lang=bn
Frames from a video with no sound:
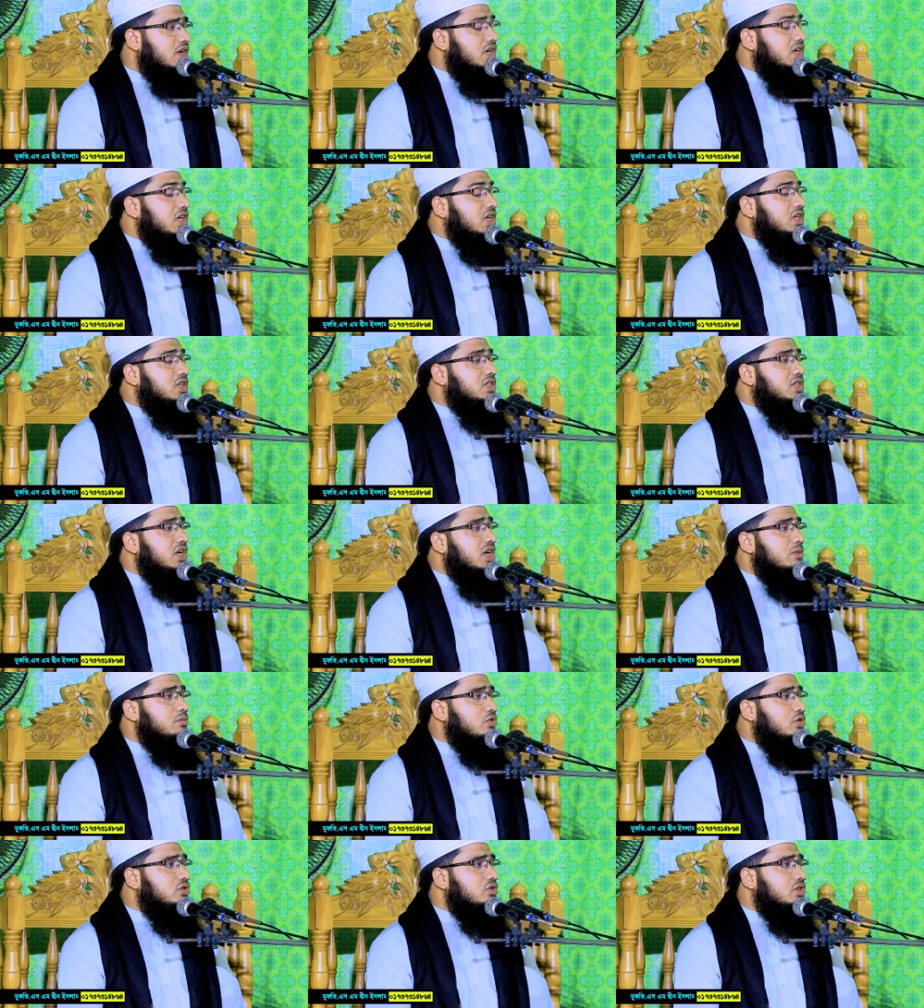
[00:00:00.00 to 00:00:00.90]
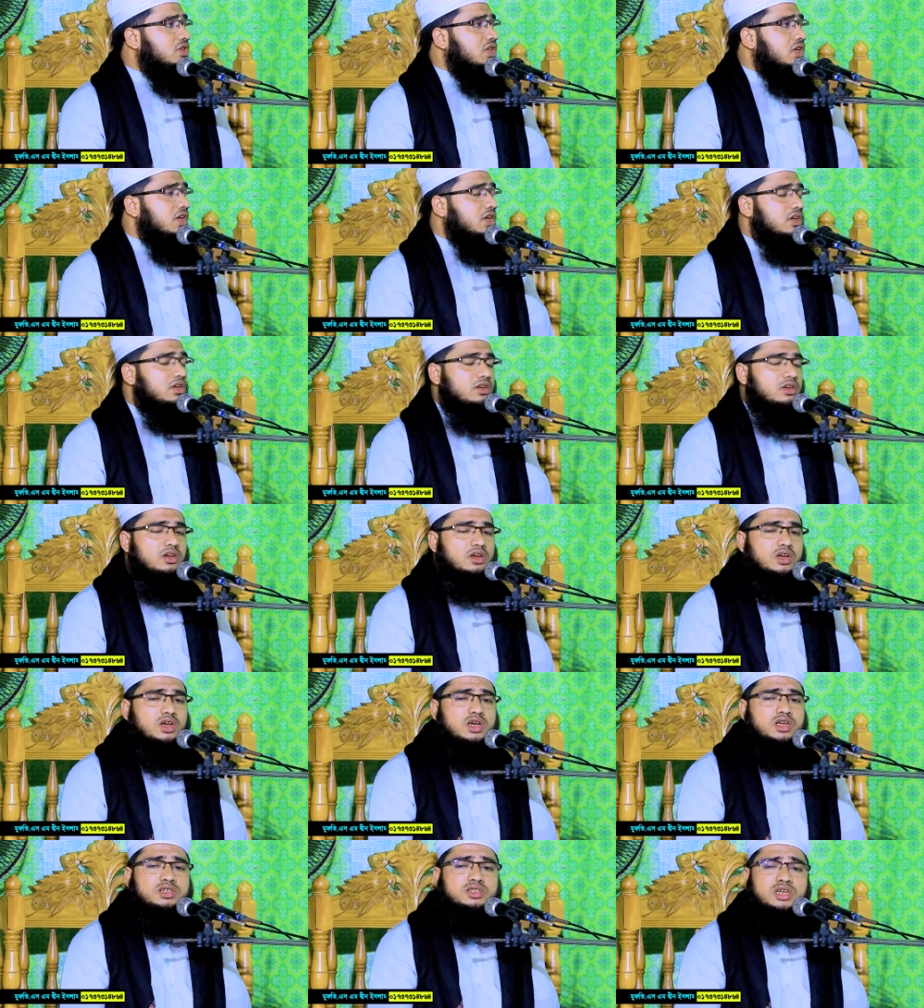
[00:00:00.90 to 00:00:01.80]
ঠিক সেই মুহূর্তে
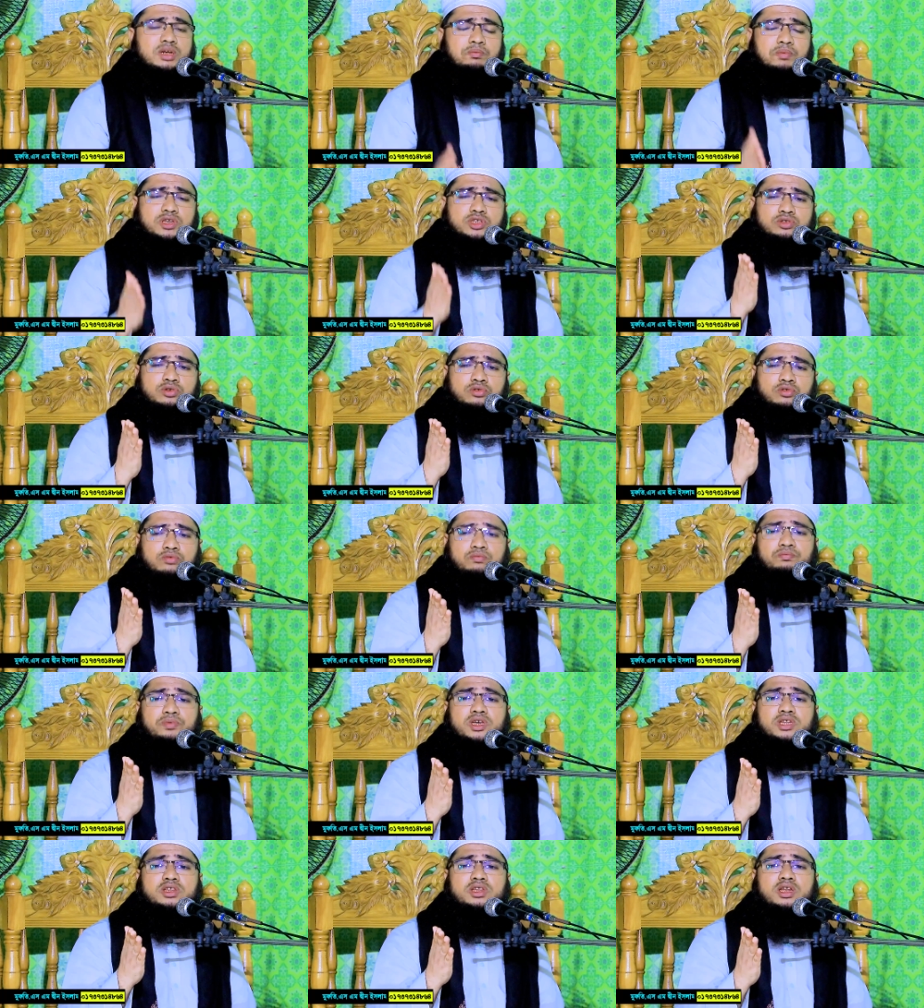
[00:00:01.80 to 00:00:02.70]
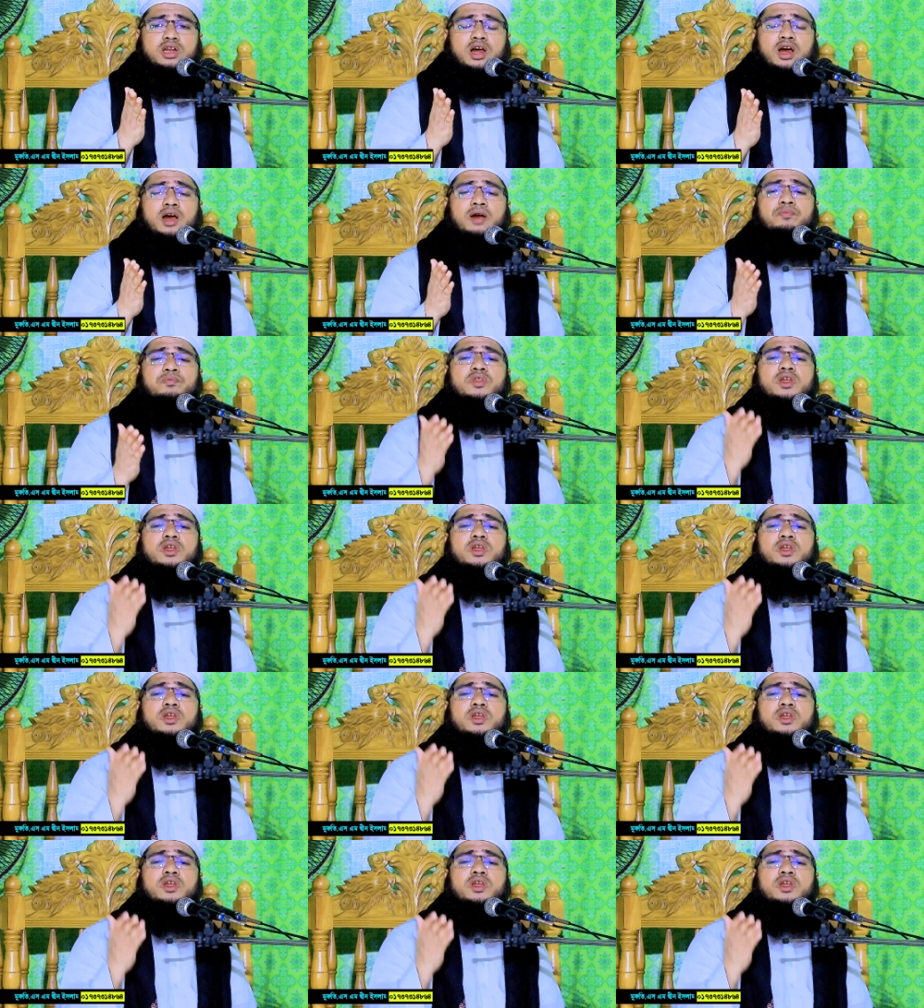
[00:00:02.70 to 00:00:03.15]
সে মজলুম ব্যক্তিরা